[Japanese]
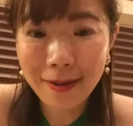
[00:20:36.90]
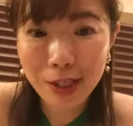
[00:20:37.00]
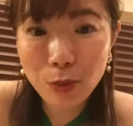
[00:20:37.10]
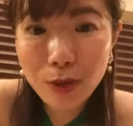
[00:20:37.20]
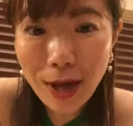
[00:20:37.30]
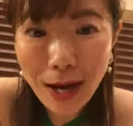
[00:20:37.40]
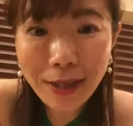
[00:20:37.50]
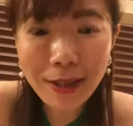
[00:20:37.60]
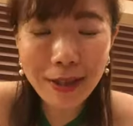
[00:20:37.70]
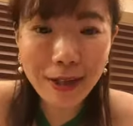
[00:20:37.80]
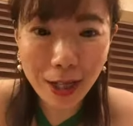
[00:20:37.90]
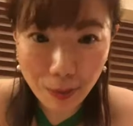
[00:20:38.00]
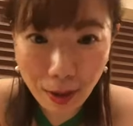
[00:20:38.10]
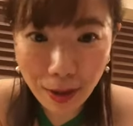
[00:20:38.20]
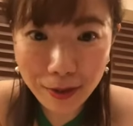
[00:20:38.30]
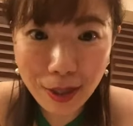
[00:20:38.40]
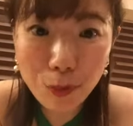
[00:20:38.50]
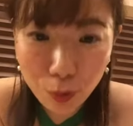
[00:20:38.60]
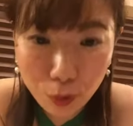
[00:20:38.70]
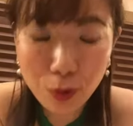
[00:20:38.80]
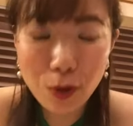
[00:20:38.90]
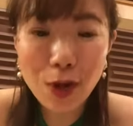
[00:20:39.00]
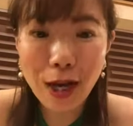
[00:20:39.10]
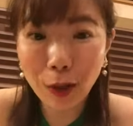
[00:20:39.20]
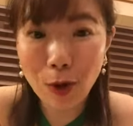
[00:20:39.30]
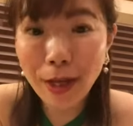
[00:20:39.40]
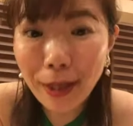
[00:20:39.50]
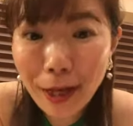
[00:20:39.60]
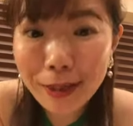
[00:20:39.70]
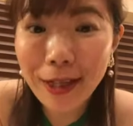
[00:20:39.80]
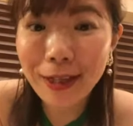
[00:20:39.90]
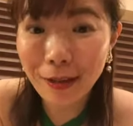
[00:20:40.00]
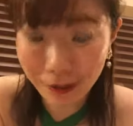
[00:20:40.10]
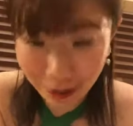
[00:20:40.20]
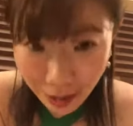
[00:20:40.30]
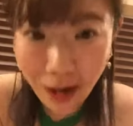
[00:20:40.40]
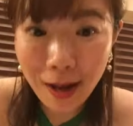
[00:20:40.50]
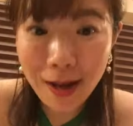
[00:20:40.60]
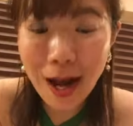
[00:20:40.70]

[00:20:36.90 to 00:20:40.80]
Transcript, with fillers: 自分に飽きてなければ全部あの花が咲いてるから